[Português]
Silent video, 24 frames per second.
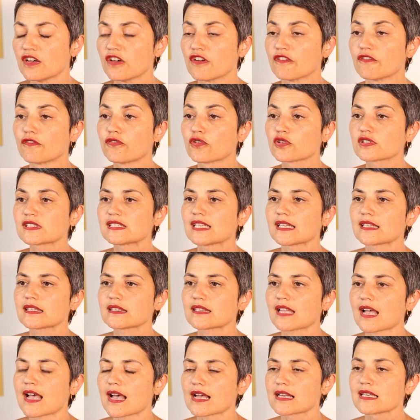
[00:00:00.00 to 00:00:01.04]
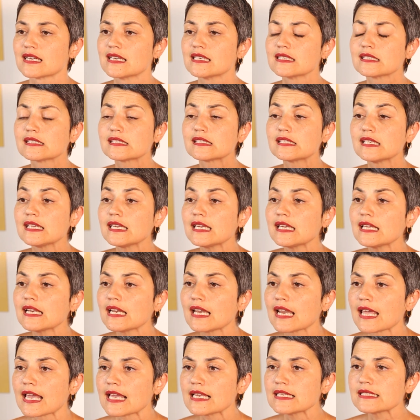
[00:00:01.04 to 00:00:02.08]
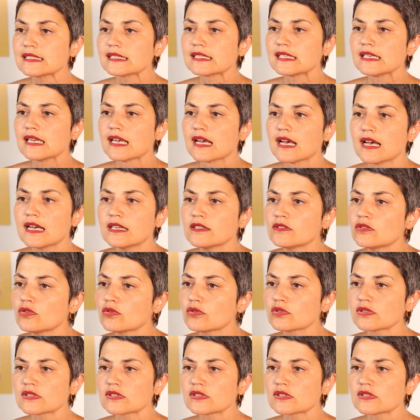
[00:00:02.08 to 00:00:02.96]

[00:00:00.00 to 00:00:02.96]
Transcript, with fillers: Você está silenciando